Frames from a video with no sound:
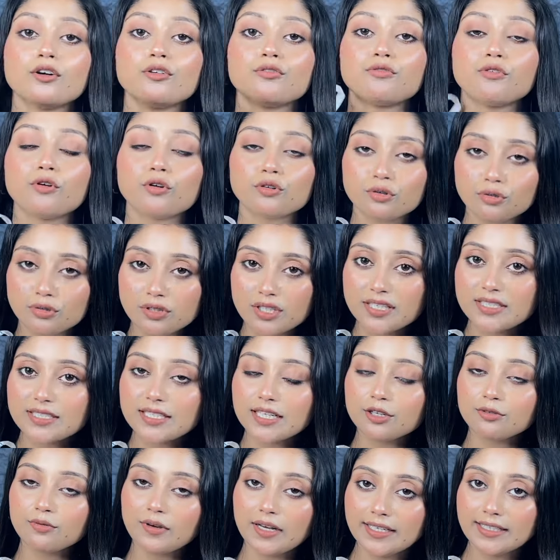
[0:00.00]
ফটোতে যে
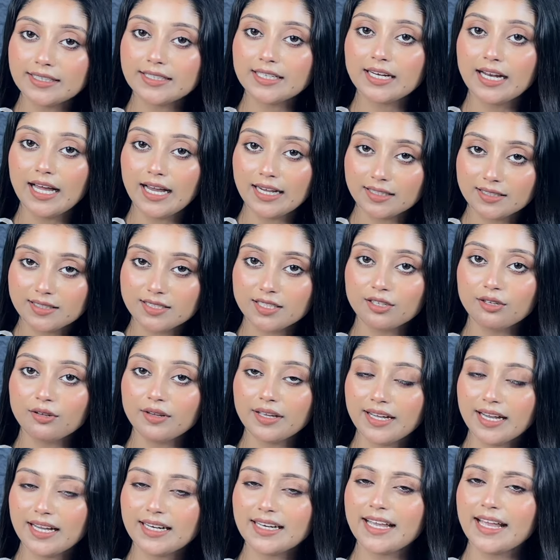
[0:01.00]
কোয়ালিটি লাগছিল
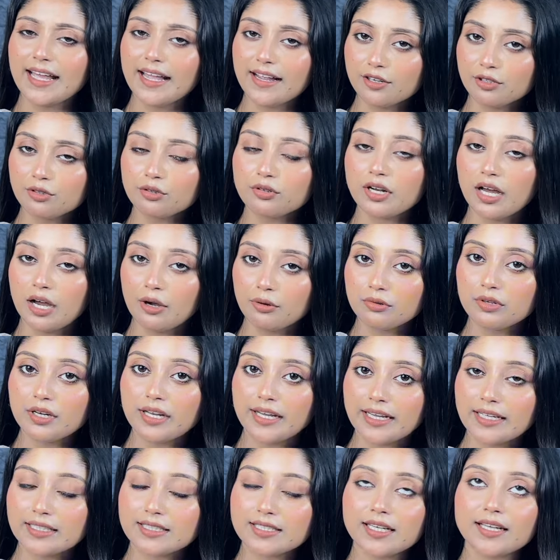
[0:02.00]
এখানে একটু ডাউন
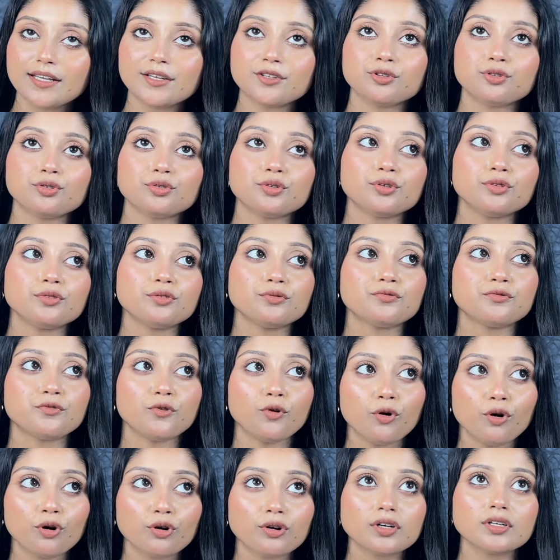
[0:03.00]
লেগেছে কিন্তু
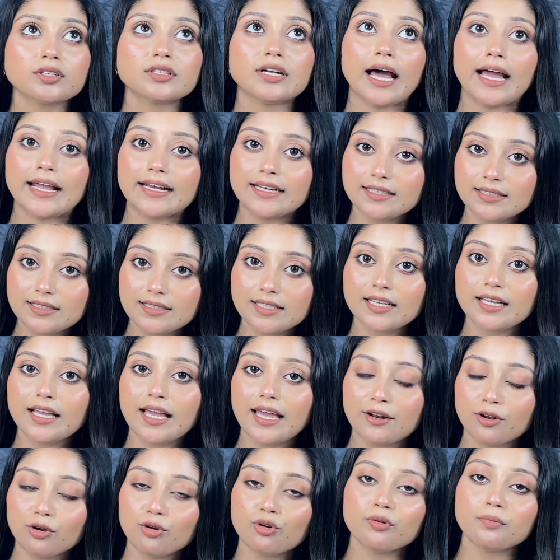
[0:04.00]
ফোর নাইনটি
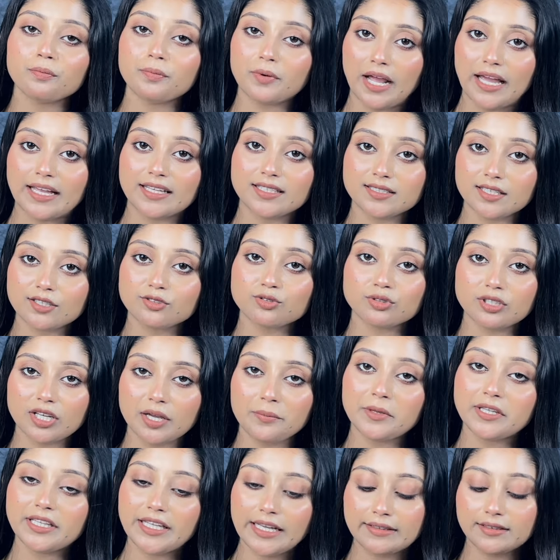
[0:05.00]
এরকম প্রাইসে যদি
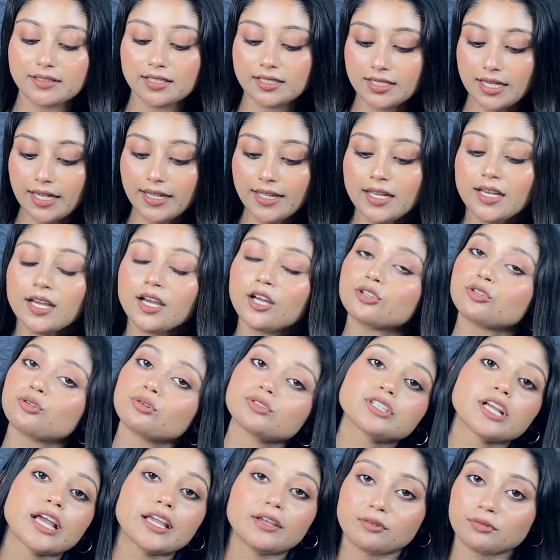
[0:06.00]
আমি দেখতে যাই তো
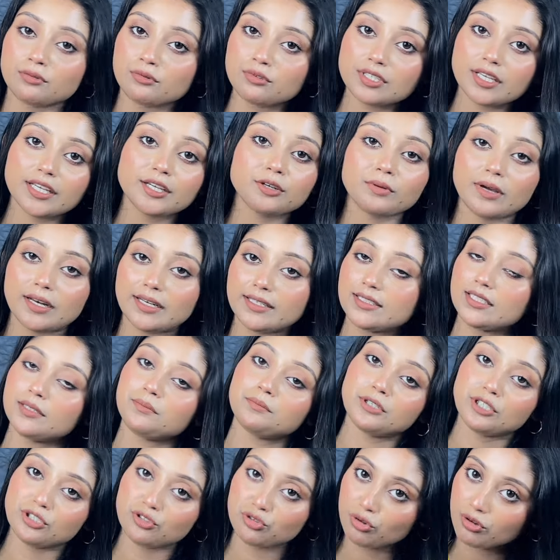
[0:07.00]
সেই অনুযায়ী কোয়ালিটি
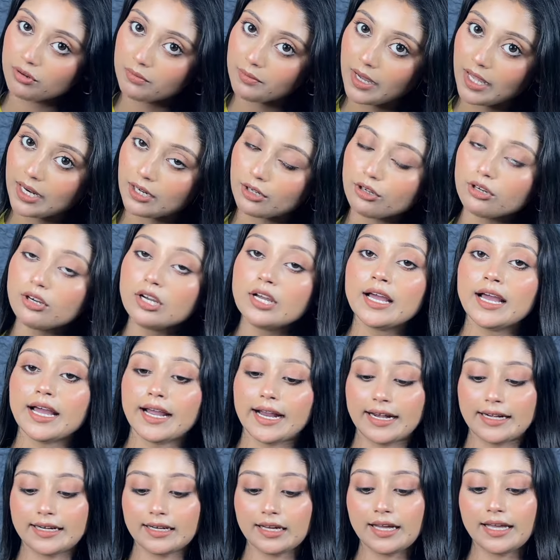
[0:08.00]
ভীষণ ভালো
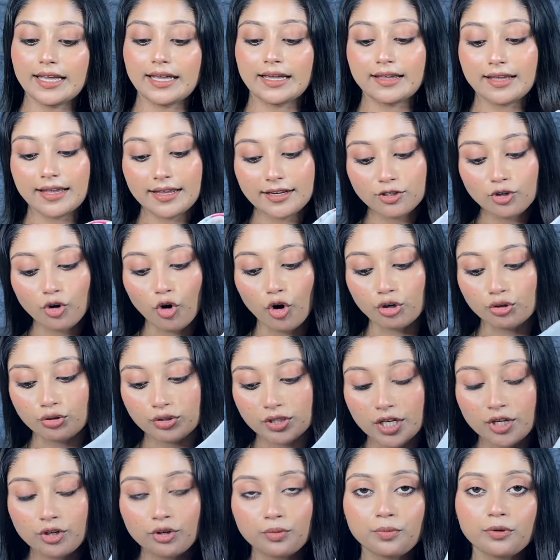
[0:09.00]
এটা এগেইন
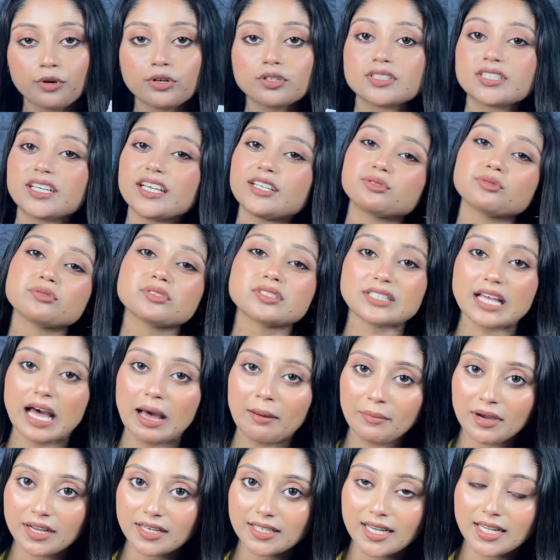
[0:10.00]
কটনের ওপর যেহেতু
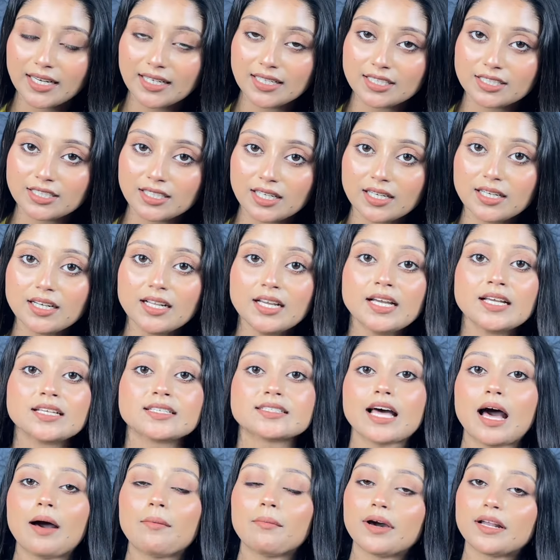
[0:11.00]
সামার কালেকশন
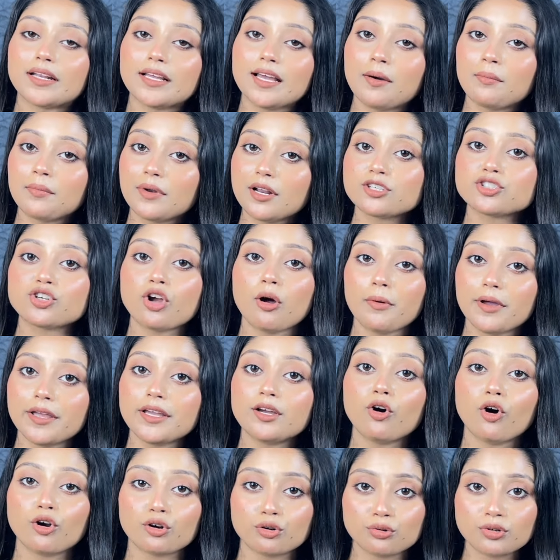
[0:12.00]
সামারে আমরা সবাই
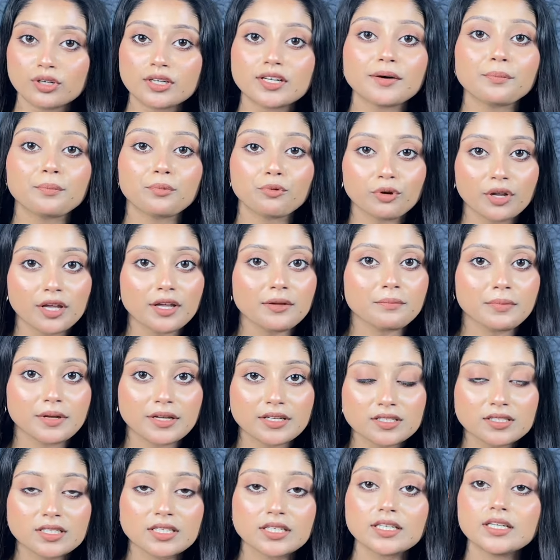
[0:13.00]
কটনটা পরেই
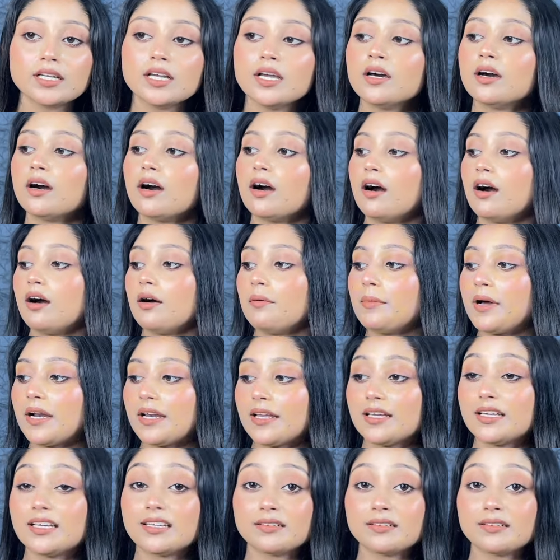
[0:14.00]
বেশি মানে